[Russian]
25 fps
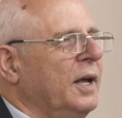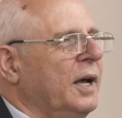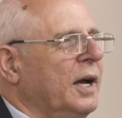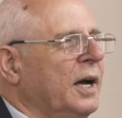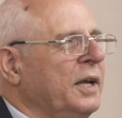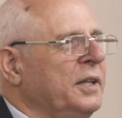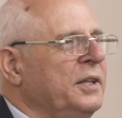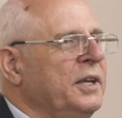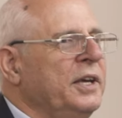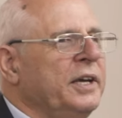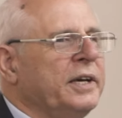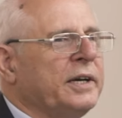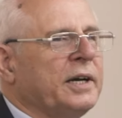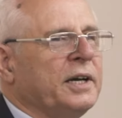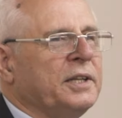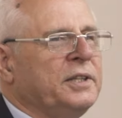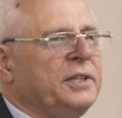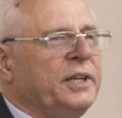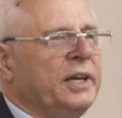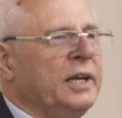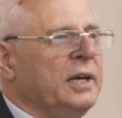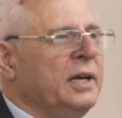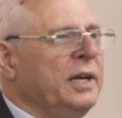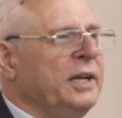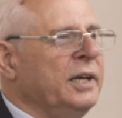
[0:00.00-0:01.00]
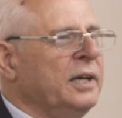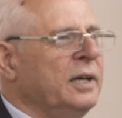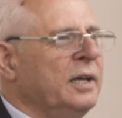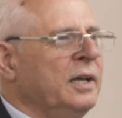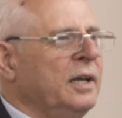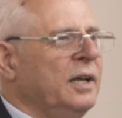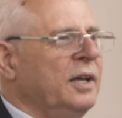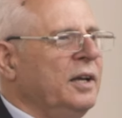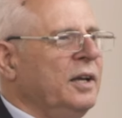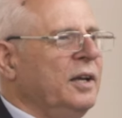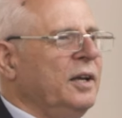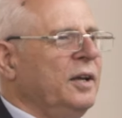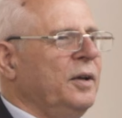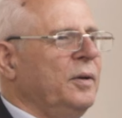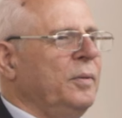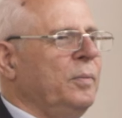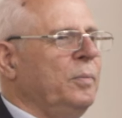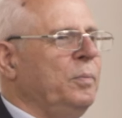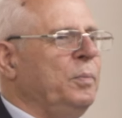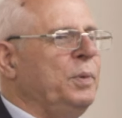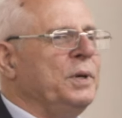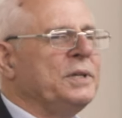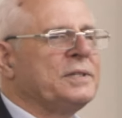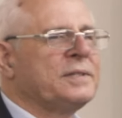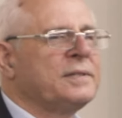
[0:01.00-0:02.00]
Они хотели
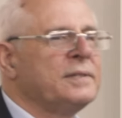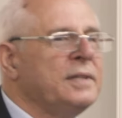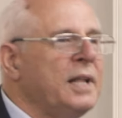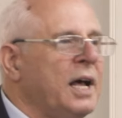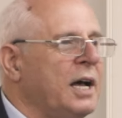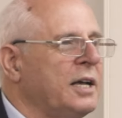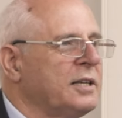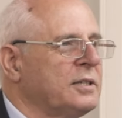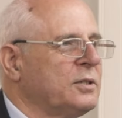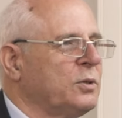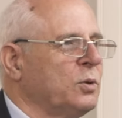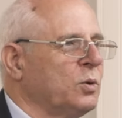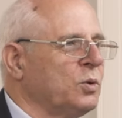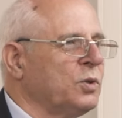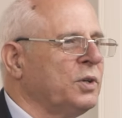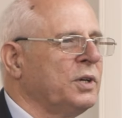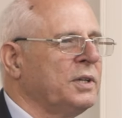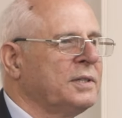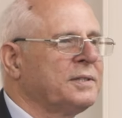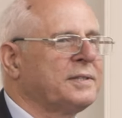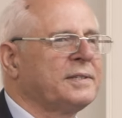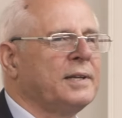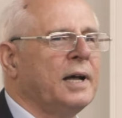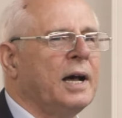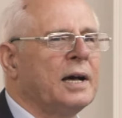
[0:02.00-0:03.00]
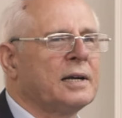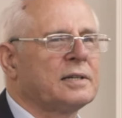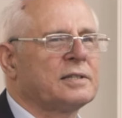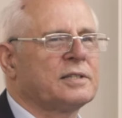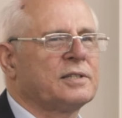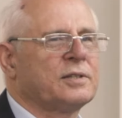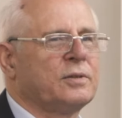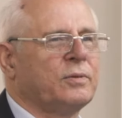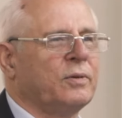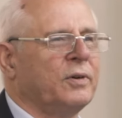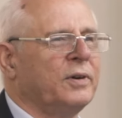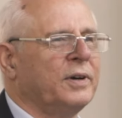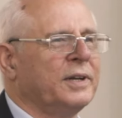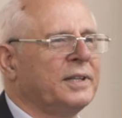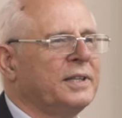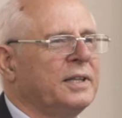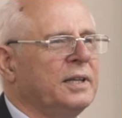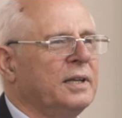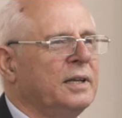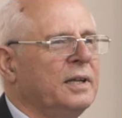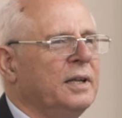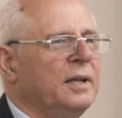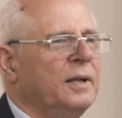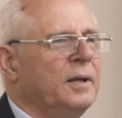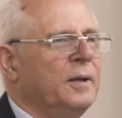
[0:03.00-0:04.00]
без нас уже царствовать.
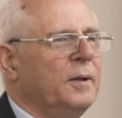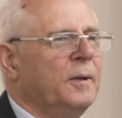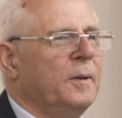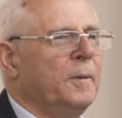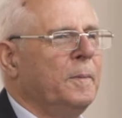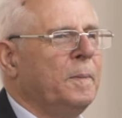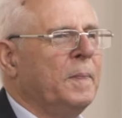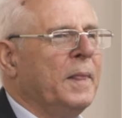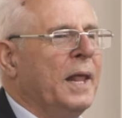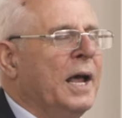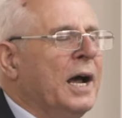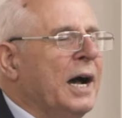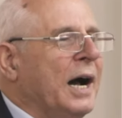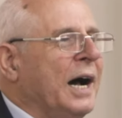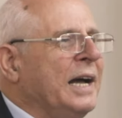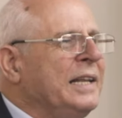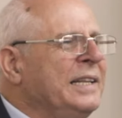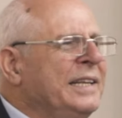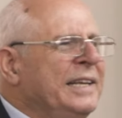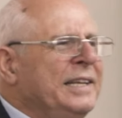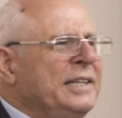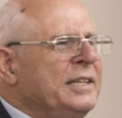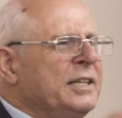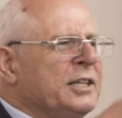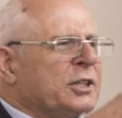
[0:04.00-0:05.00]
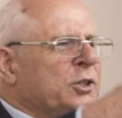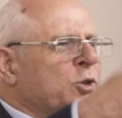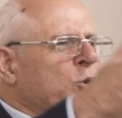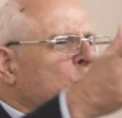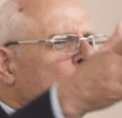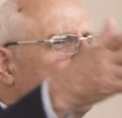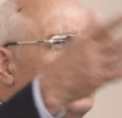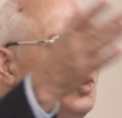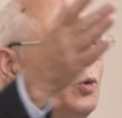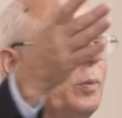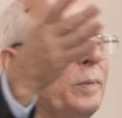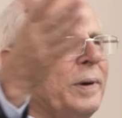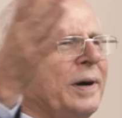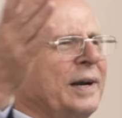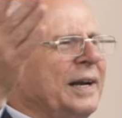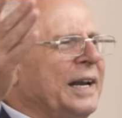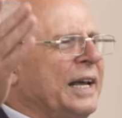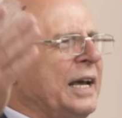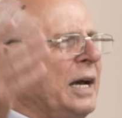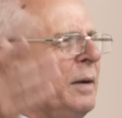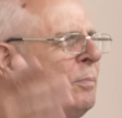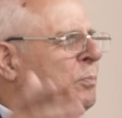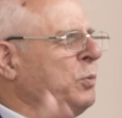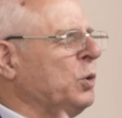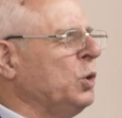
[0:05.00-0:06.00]
Они не думали
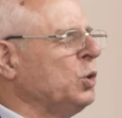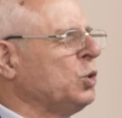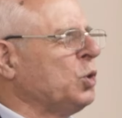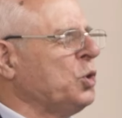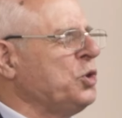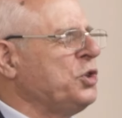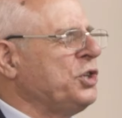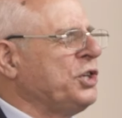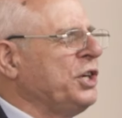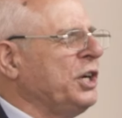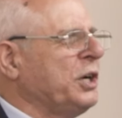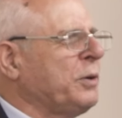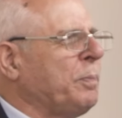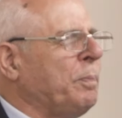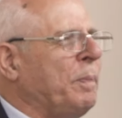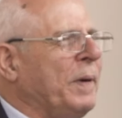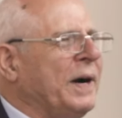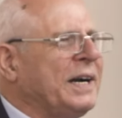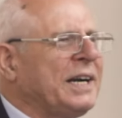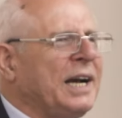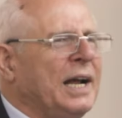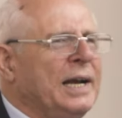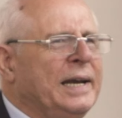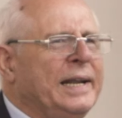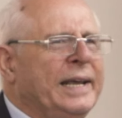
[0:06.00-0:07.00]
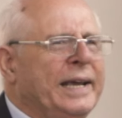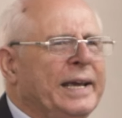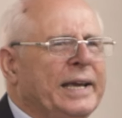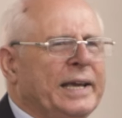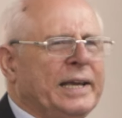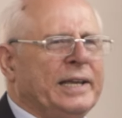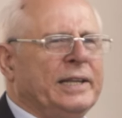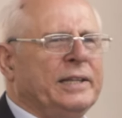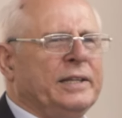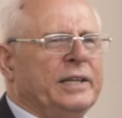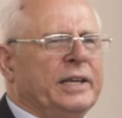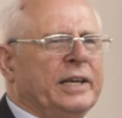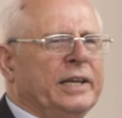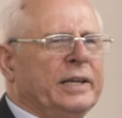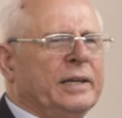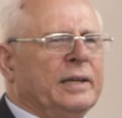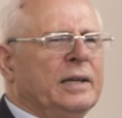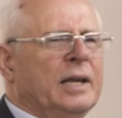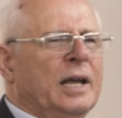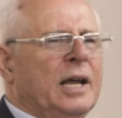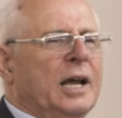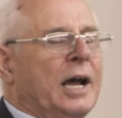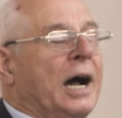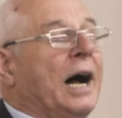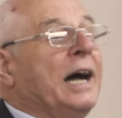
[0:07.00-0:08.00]
о будущих
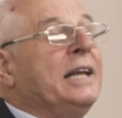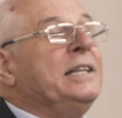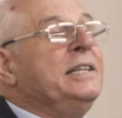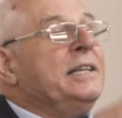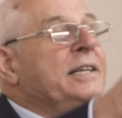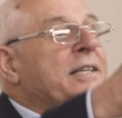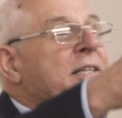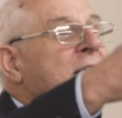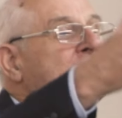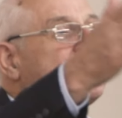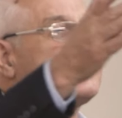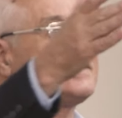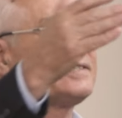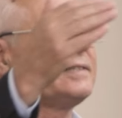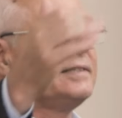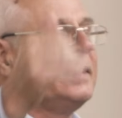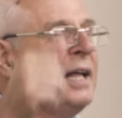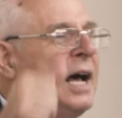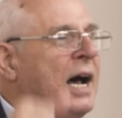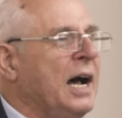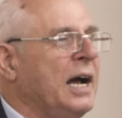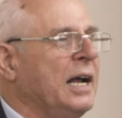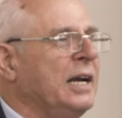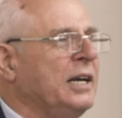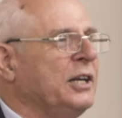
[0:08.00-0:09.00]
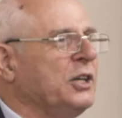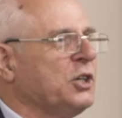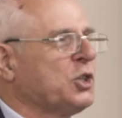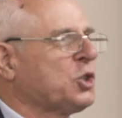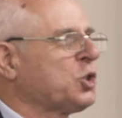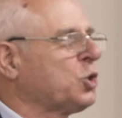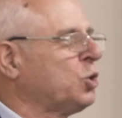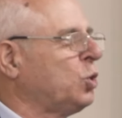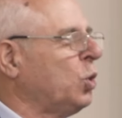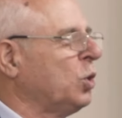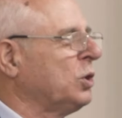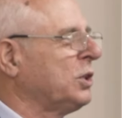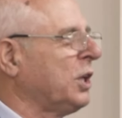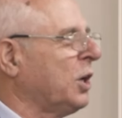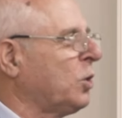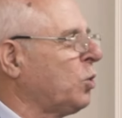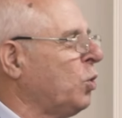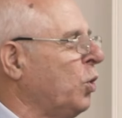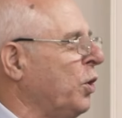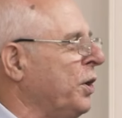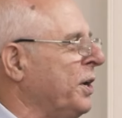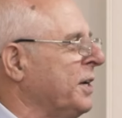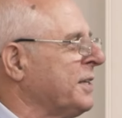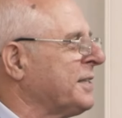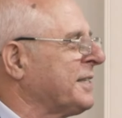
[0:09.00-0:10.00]
поколений. Они не знали, что
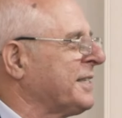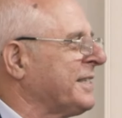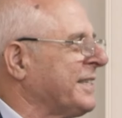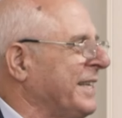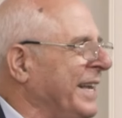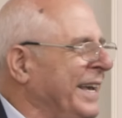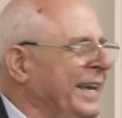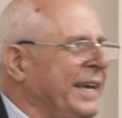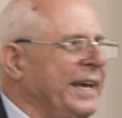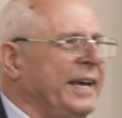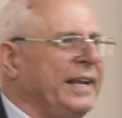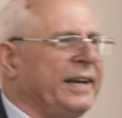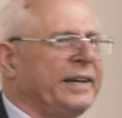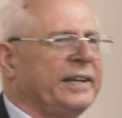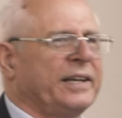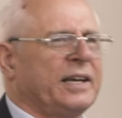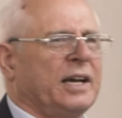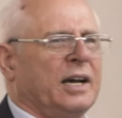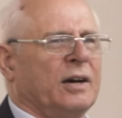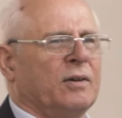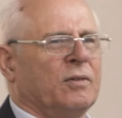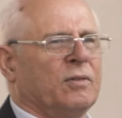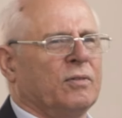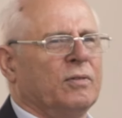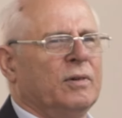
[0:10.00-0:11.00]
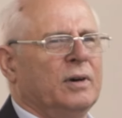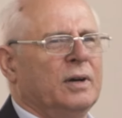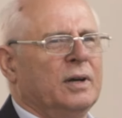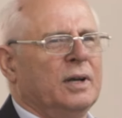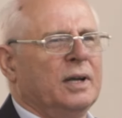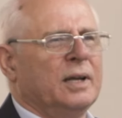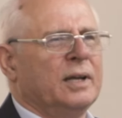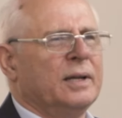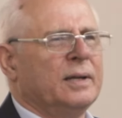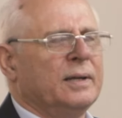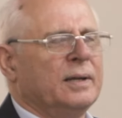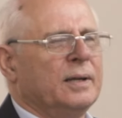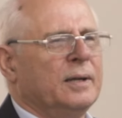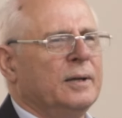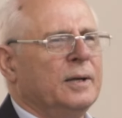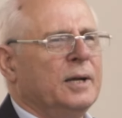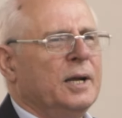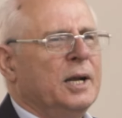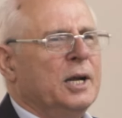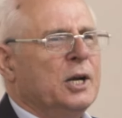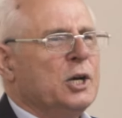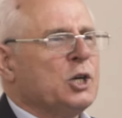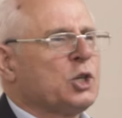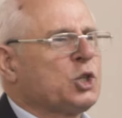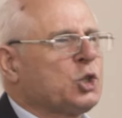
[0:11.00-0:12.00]
такое церковь,
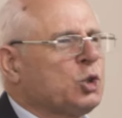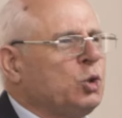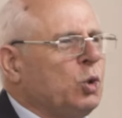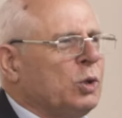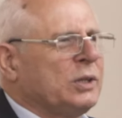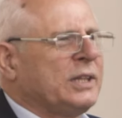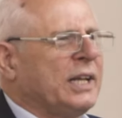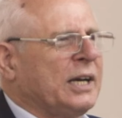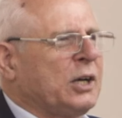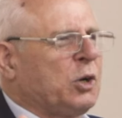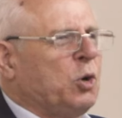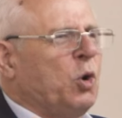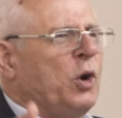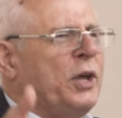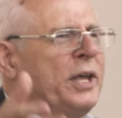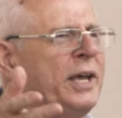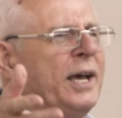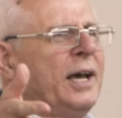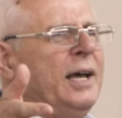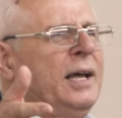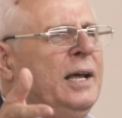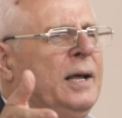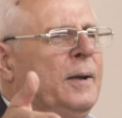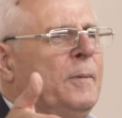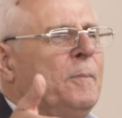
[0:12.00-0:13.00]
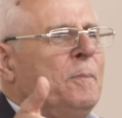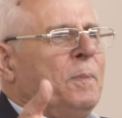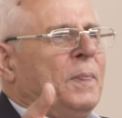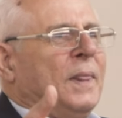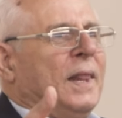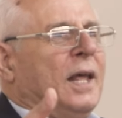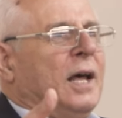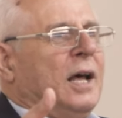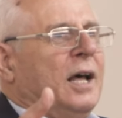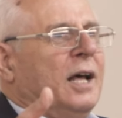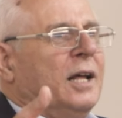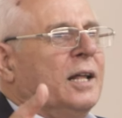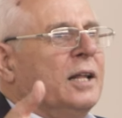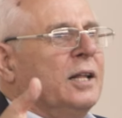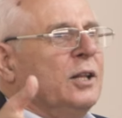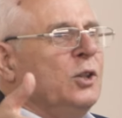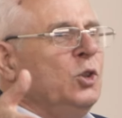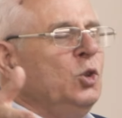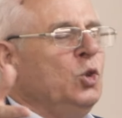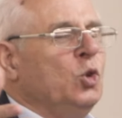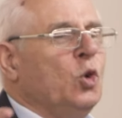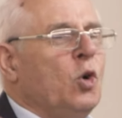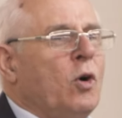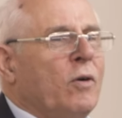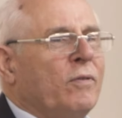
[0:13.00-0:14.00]
что такое
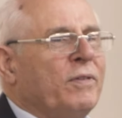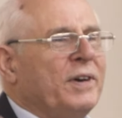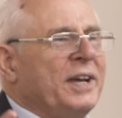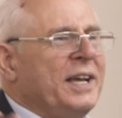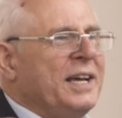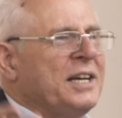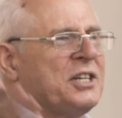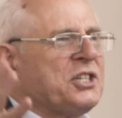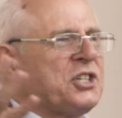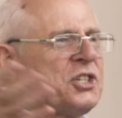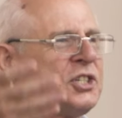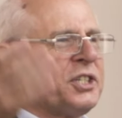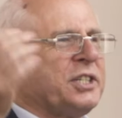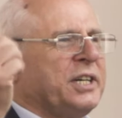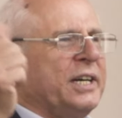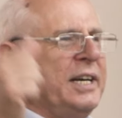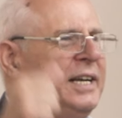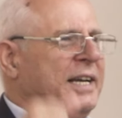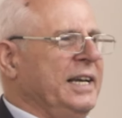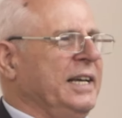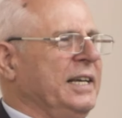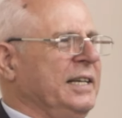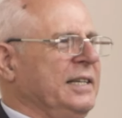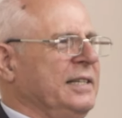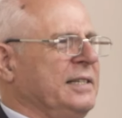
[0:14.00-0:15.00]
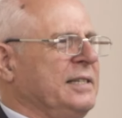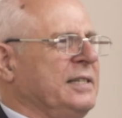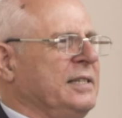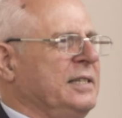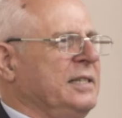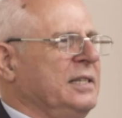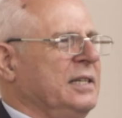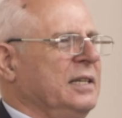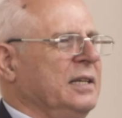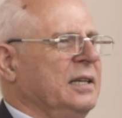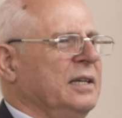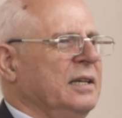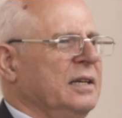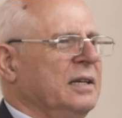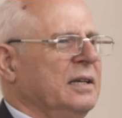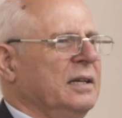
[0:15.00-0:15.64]
новая жизнь.